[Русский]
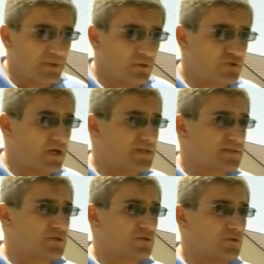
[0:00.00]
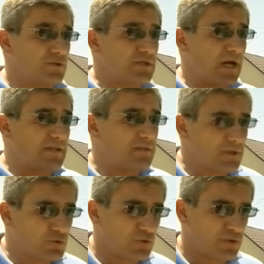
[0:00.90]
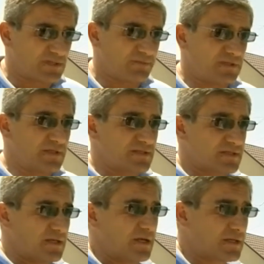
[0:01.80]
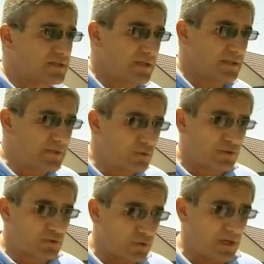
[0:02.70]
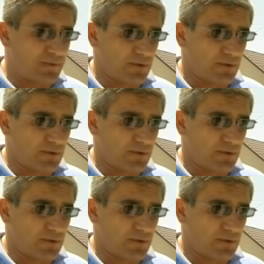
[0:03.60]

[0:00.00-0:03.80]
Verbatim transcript: получается, что я не могу расплатиться за электроэнергию, которую я